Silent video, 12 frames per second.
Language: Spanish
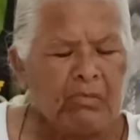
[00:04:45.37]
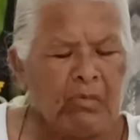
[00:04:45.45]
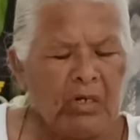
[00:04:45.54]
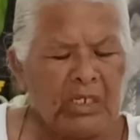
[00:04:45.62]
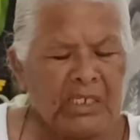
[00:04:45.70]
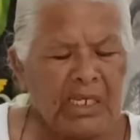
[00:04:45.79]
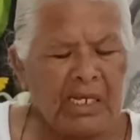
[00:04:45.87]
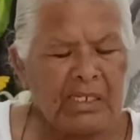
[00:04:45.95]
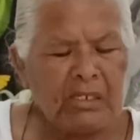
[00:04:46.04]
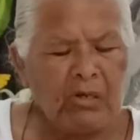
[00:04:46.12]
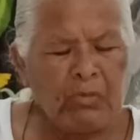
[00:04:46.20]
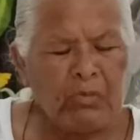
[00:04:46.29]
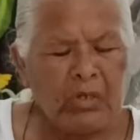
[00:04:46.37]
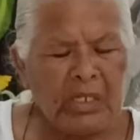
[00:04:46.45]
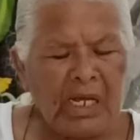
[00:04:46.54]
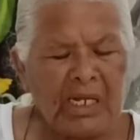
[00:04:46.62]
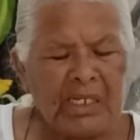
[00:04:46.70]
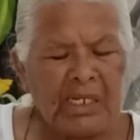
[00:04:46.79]
Moisés no
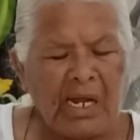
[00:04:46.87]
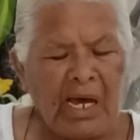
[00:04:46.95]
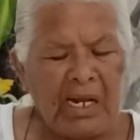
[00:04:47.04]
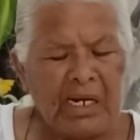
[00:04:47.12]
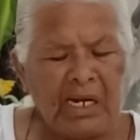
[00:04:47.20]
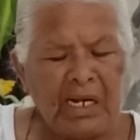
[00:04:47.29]
podía entrar